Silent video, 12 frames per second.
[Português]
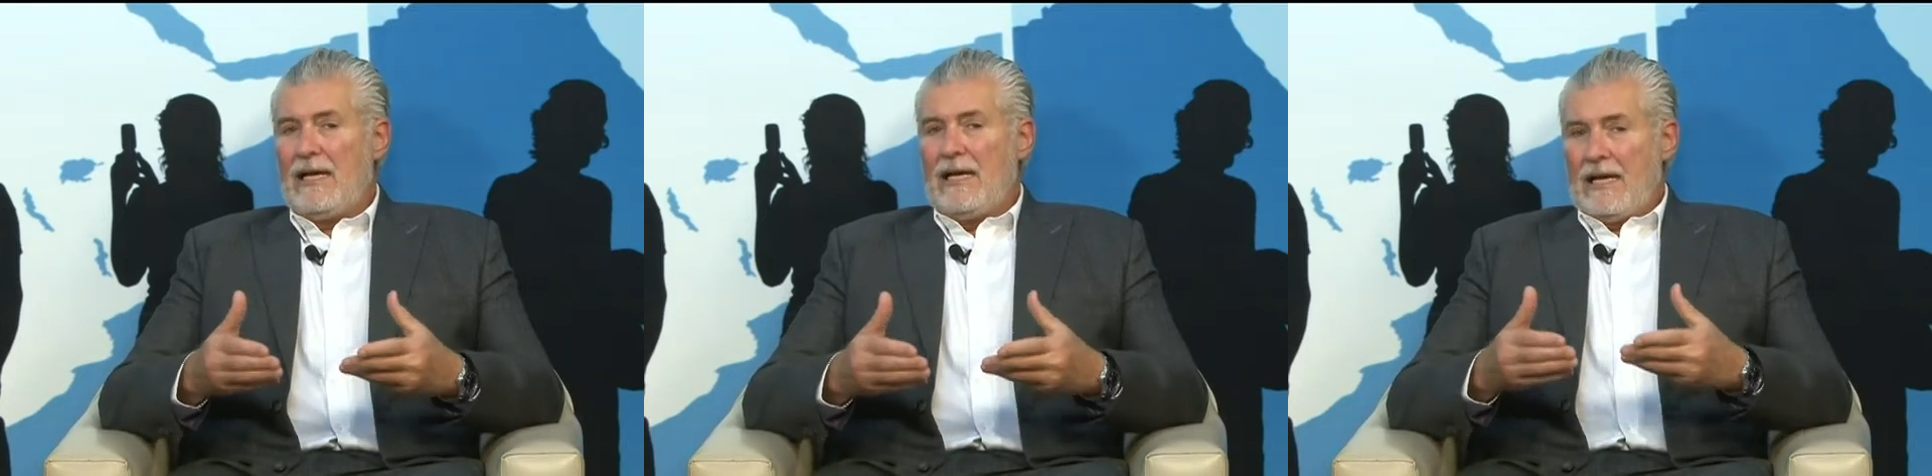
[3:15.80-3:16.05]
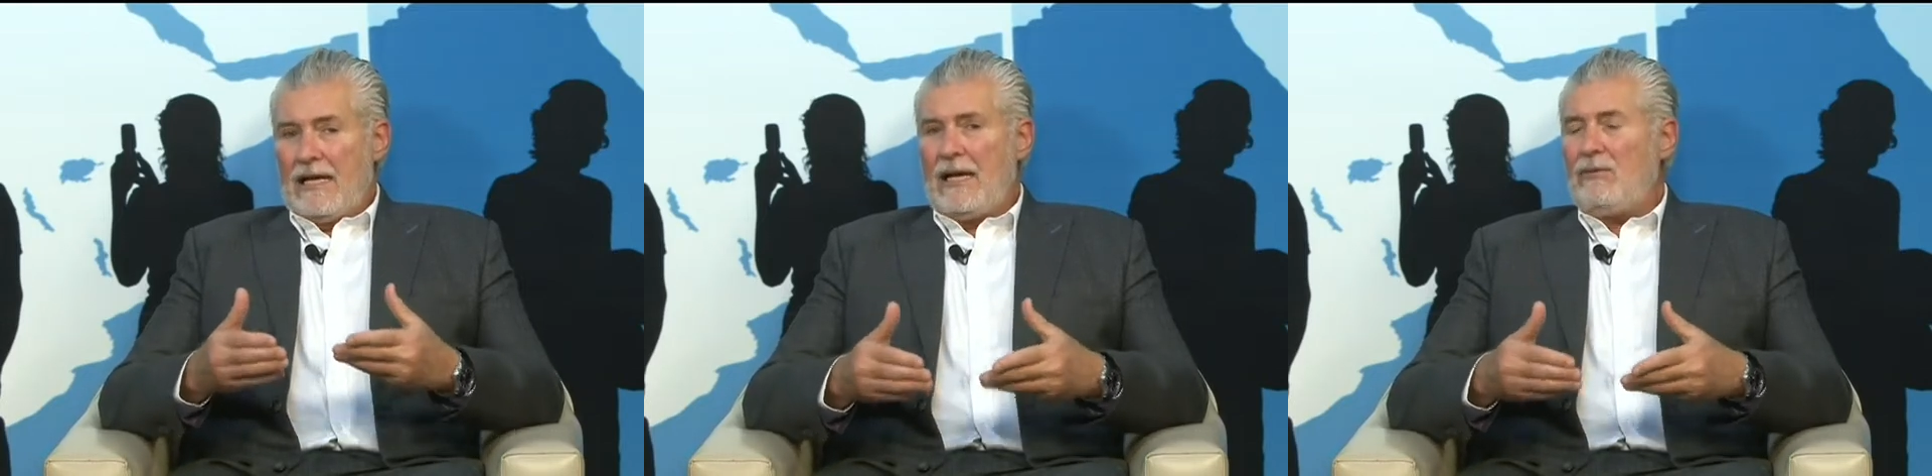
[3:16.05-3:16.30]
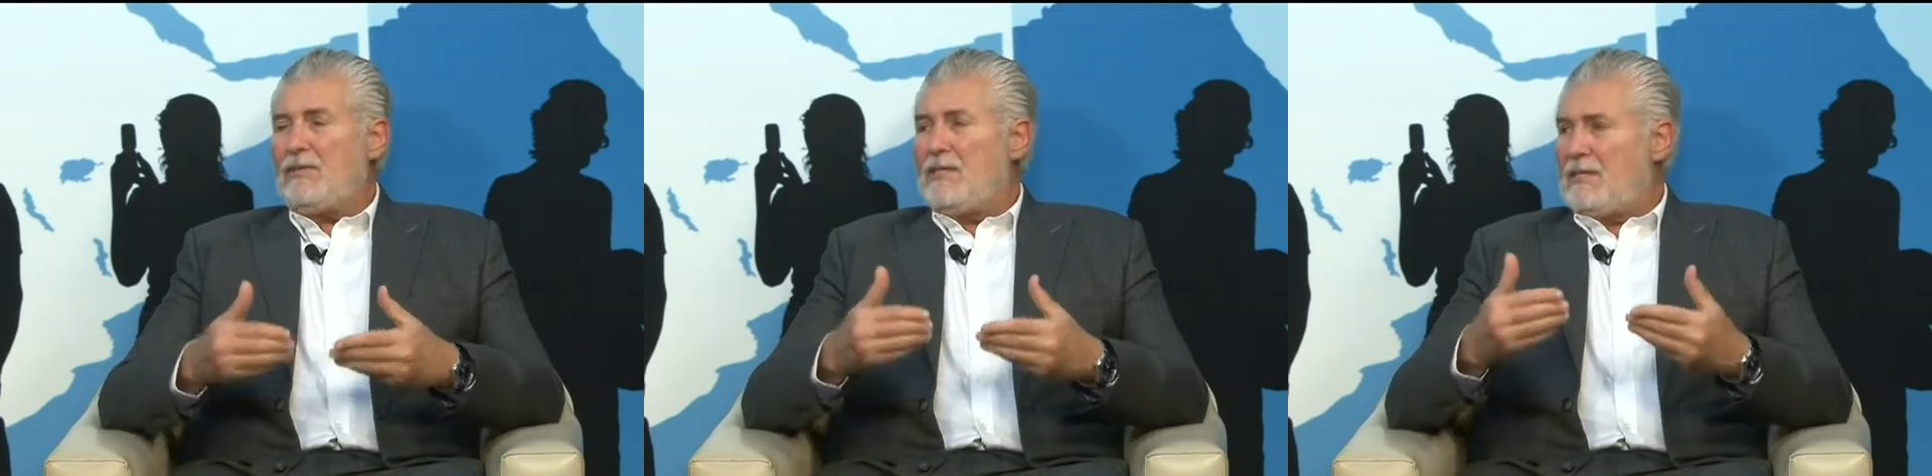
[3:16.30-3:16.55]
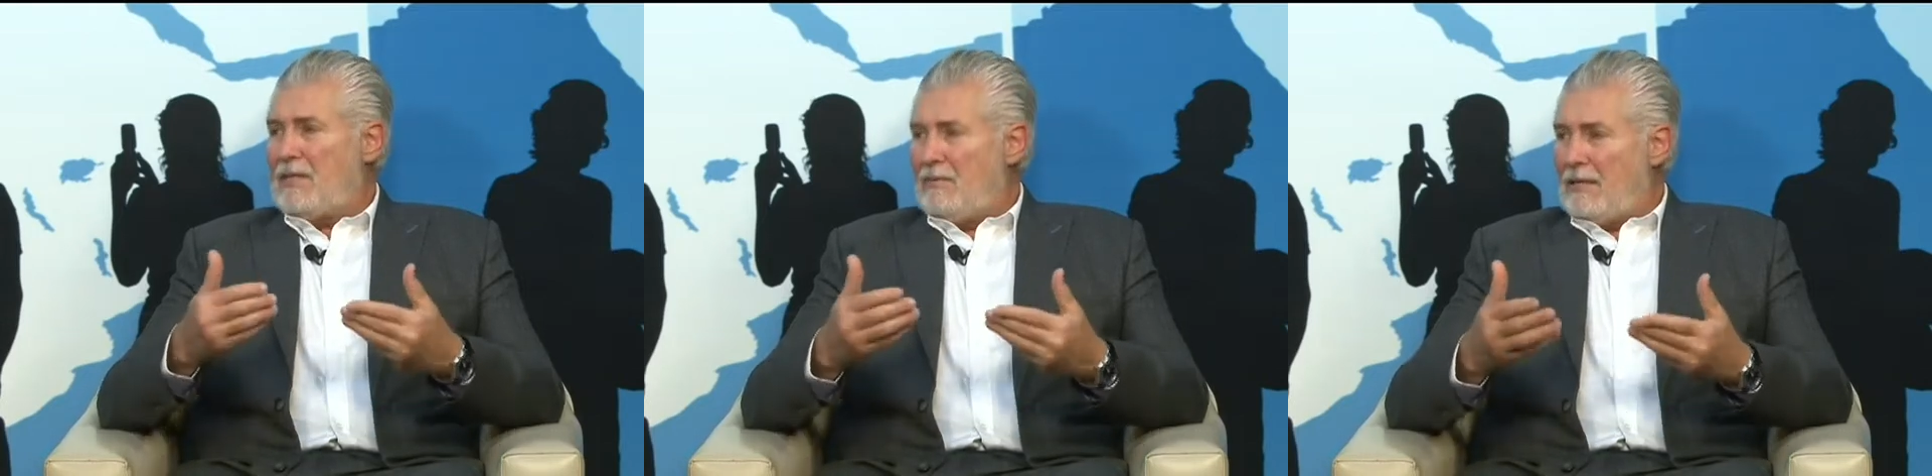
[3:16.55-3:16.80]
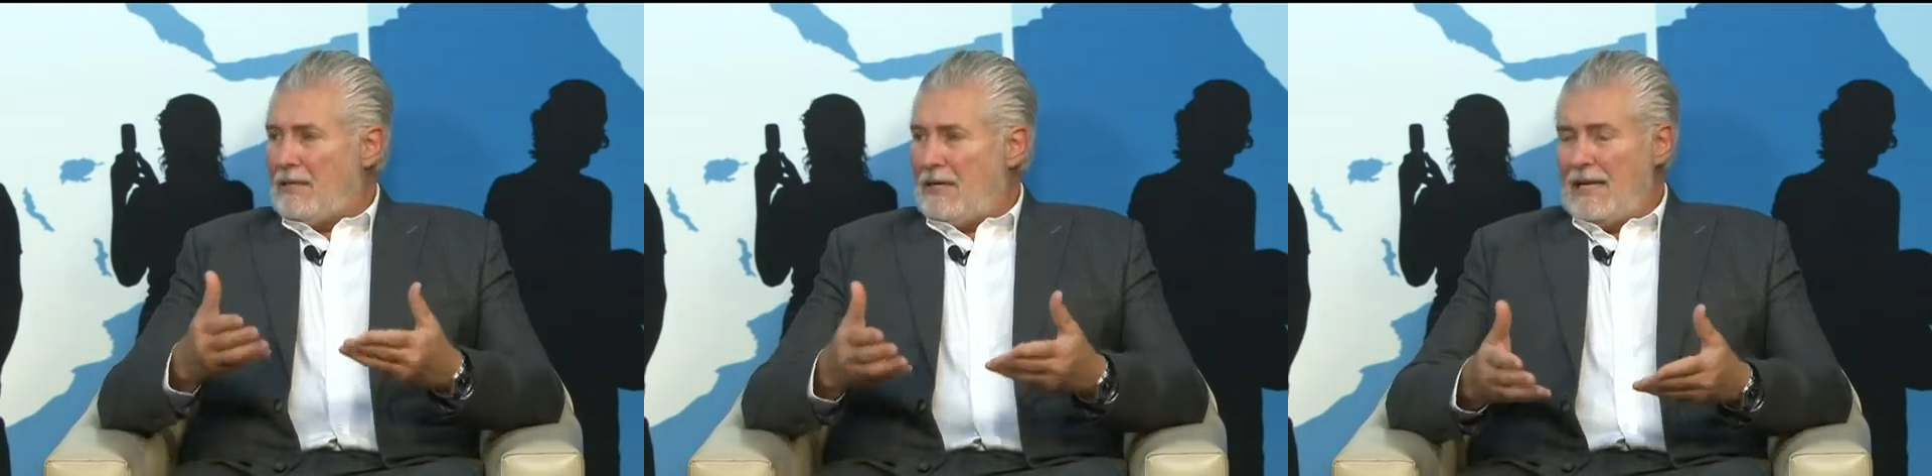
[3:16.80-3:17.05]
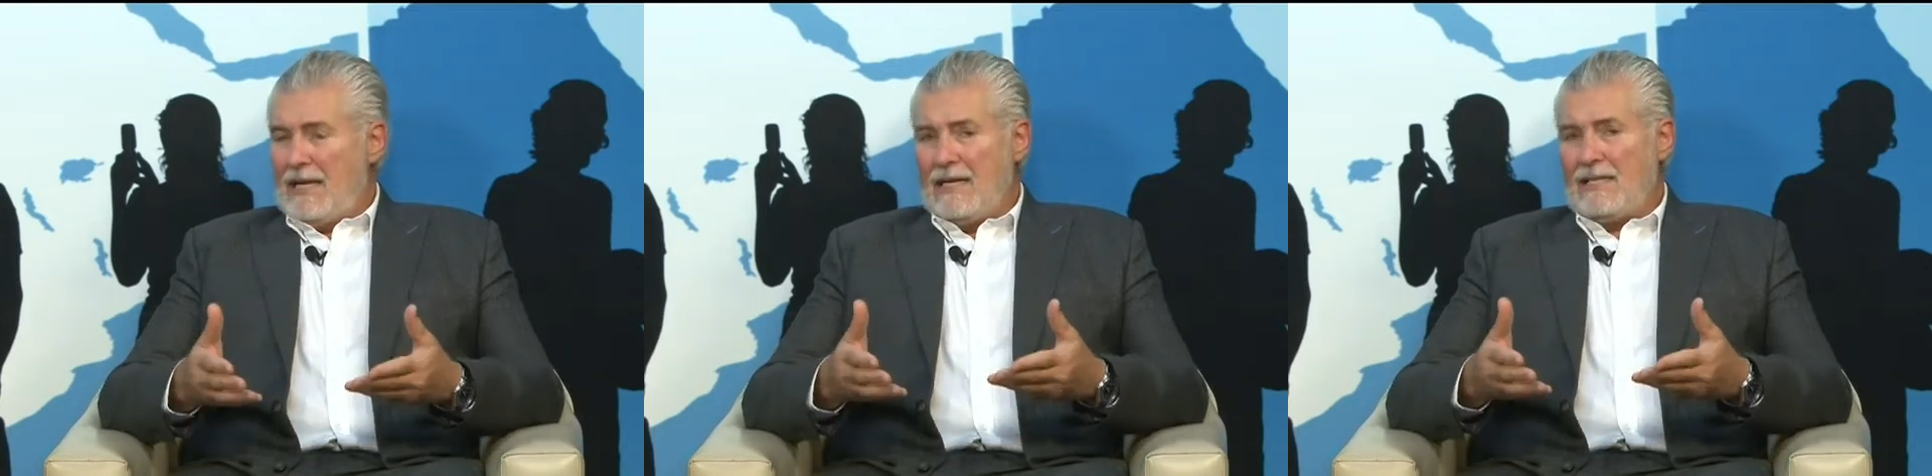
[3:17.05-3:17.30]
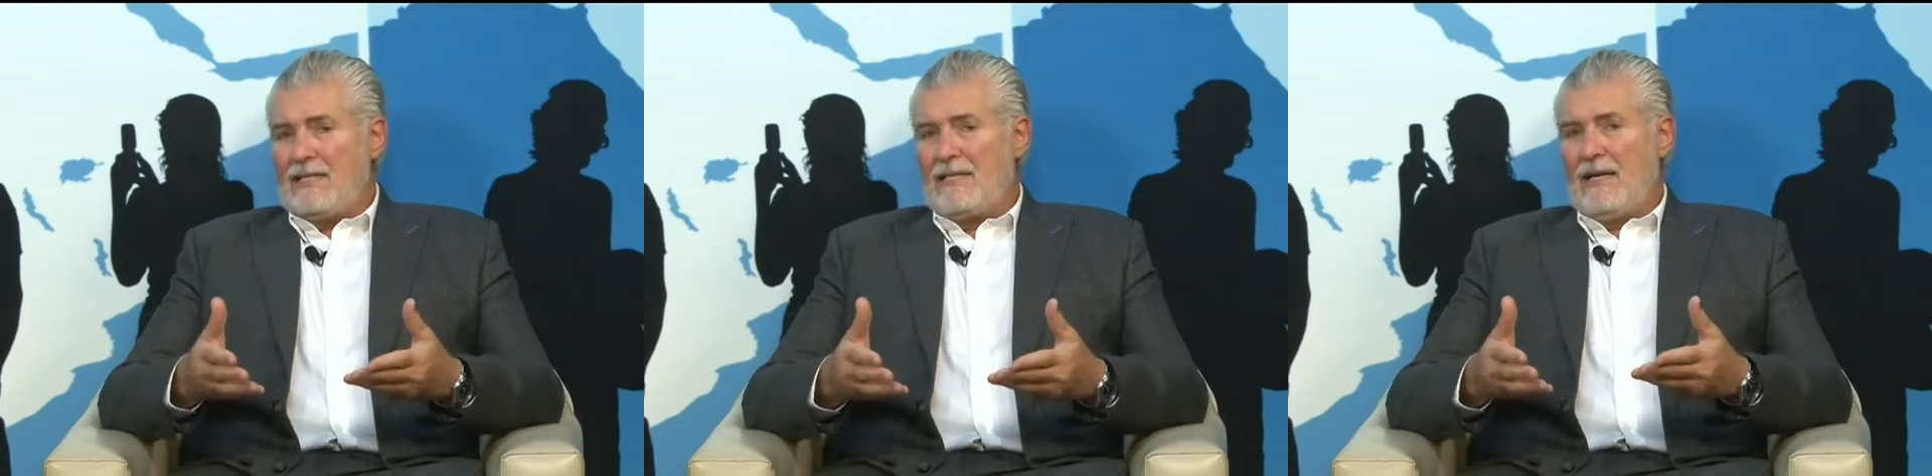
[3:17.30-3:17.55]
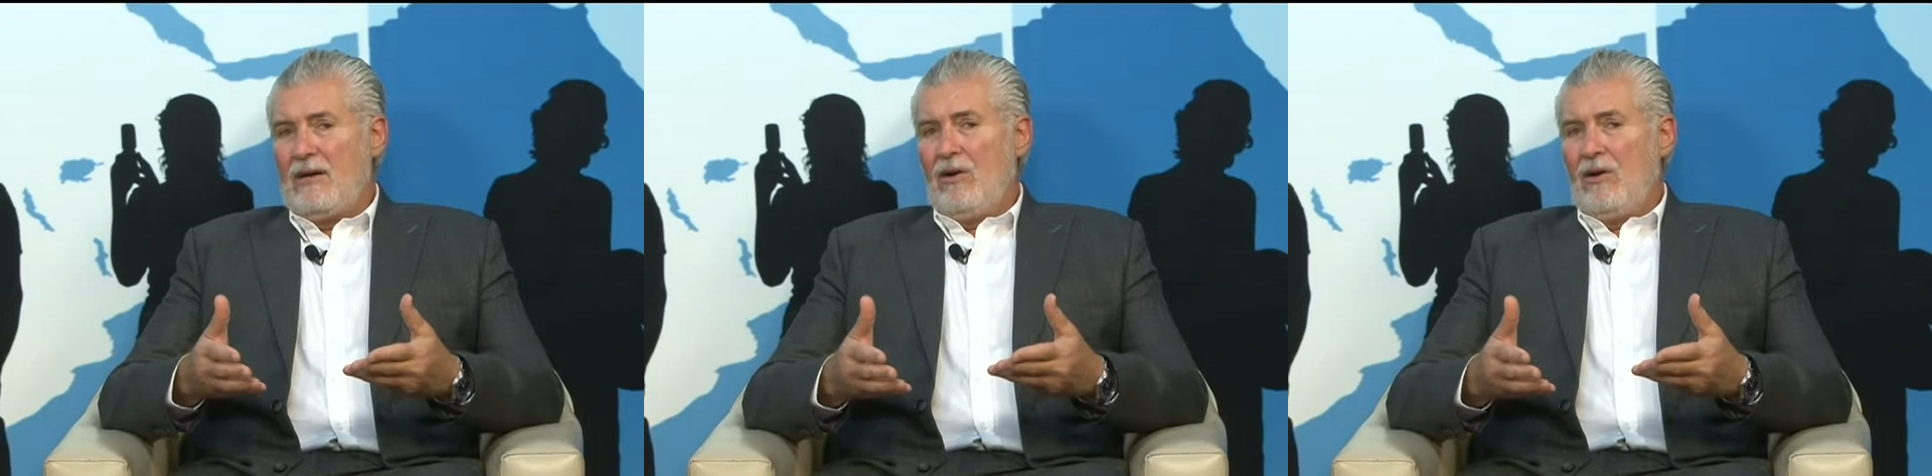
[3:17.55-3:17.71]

criar um sistema de leis